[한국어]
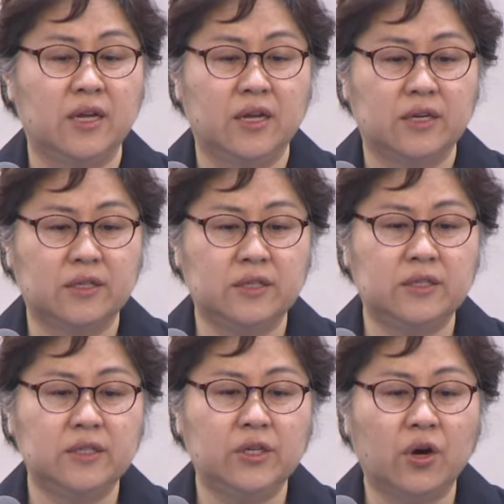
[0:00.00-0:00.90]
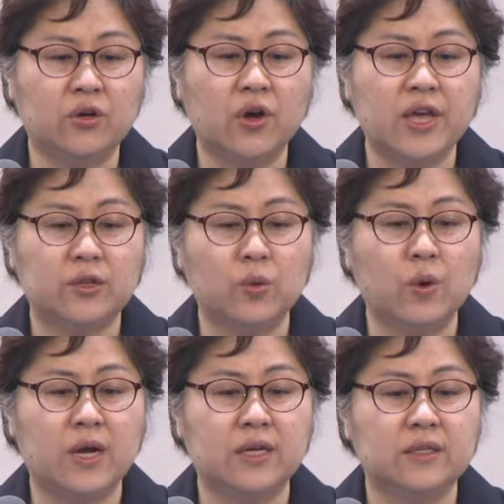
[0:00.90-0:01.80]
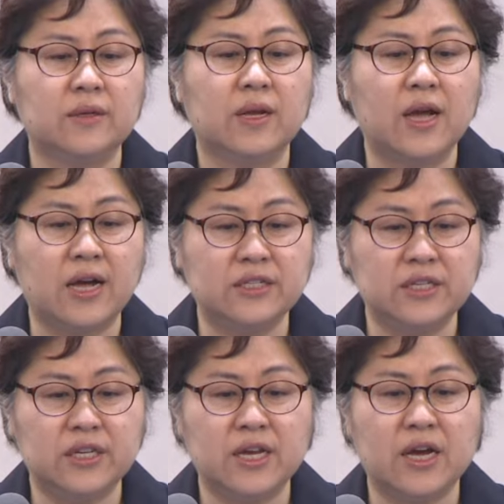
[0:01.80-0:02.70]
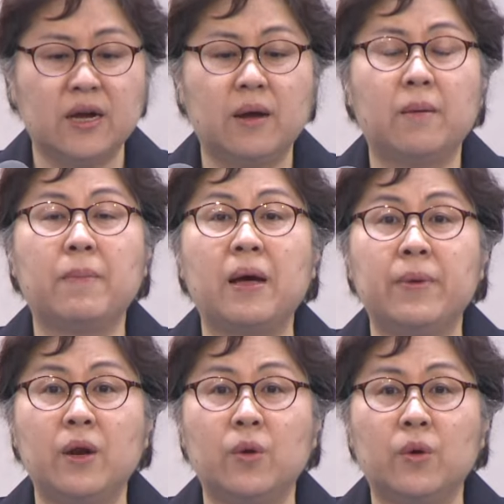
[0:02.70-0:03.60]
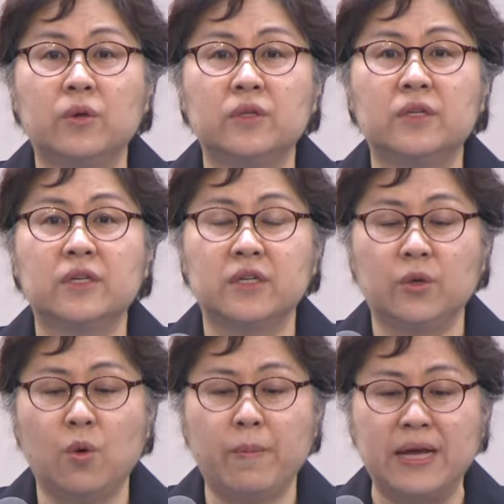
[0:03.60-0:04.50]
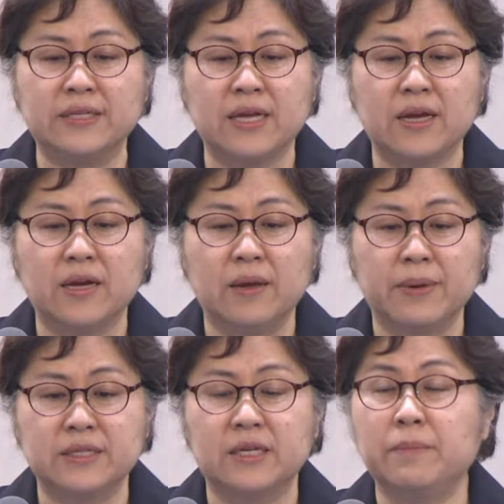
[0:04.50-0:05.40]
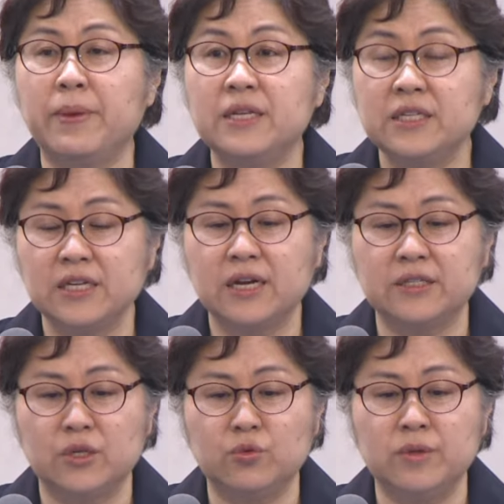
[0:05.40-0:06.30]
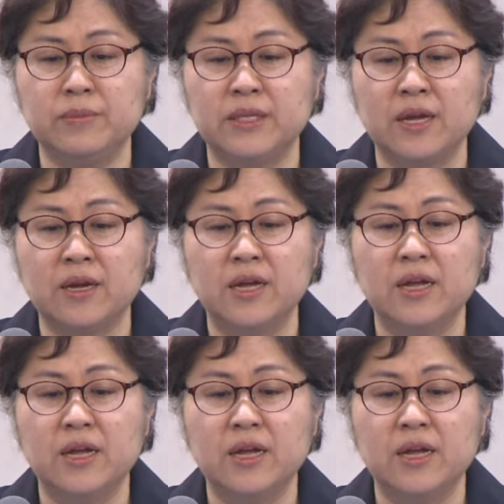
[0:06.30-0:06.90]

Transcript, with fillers: 그들은 여러 해 동안 아시리아, 바벨론 그리고 바사 바사는 페르시아 제국입니다.